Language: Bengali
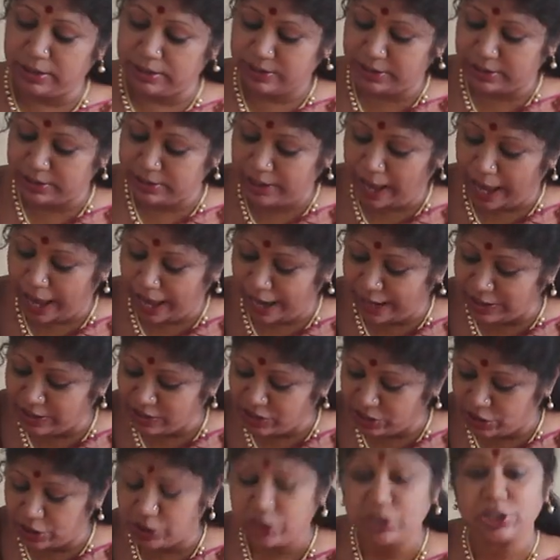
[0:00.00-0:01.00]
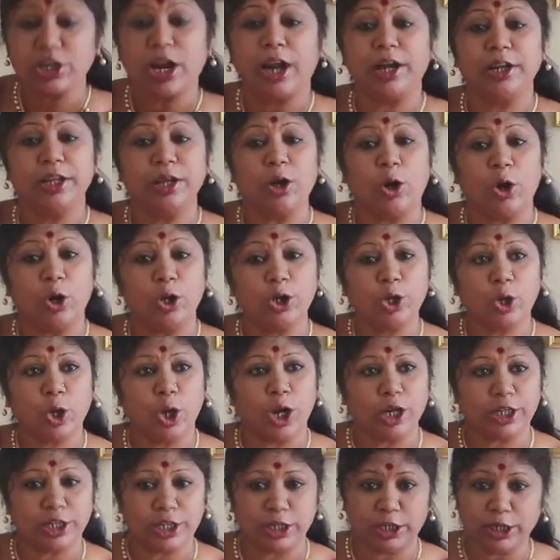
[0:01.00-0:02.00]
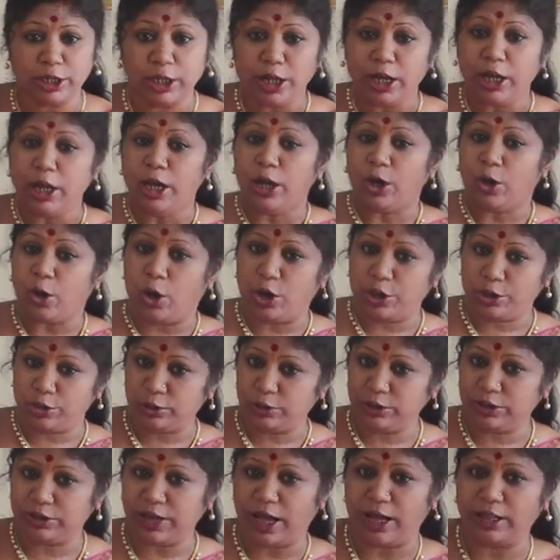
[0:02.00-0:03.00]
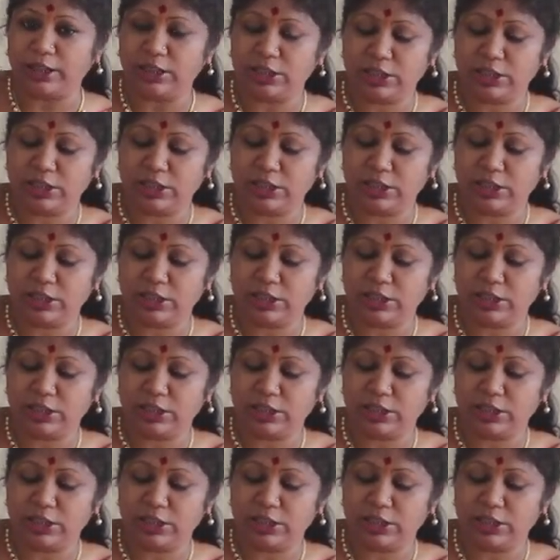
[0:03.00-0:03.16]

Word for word: দিস ইজ দ্য হ্যান্ড স্টিচ শাড়ি অন কটন কটন তাঁত